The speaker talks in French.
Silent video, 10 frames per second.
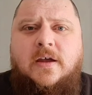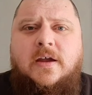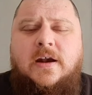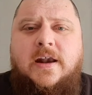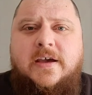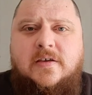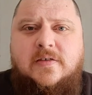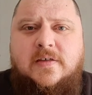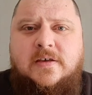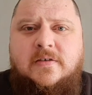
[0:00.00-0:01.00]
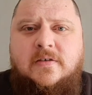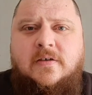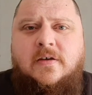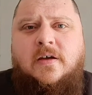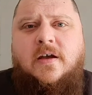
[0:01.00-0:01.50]
l'accès
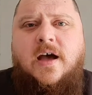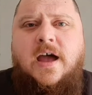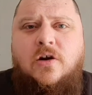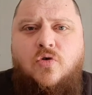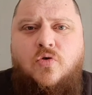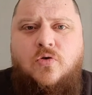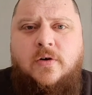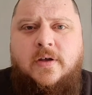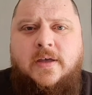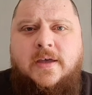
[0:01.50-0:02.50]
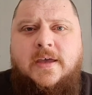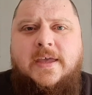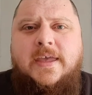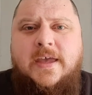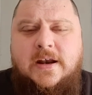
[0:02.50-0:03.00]
à l'eau
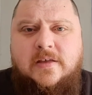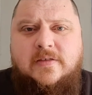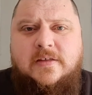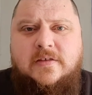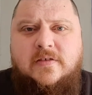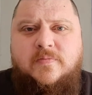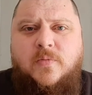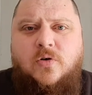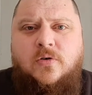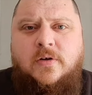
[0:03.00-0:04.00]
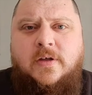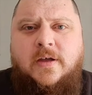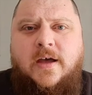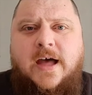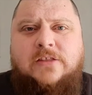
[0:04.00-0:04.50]
et à l'assainissement
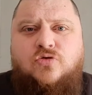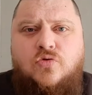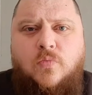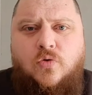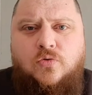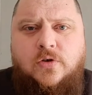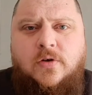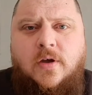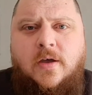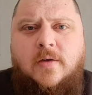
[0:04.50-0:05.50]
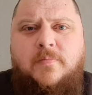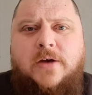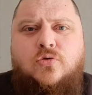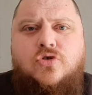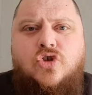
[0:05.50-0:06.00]
à tout le monde
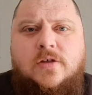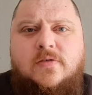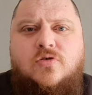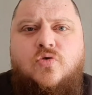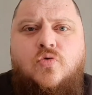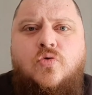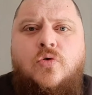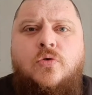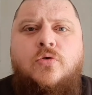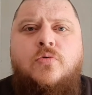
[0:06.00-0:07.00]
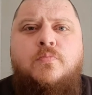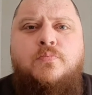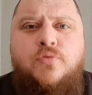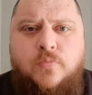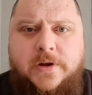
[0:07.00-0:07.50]
par une gestion
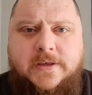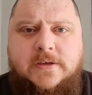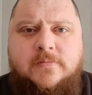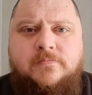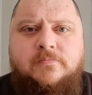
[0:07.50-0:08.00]
publique.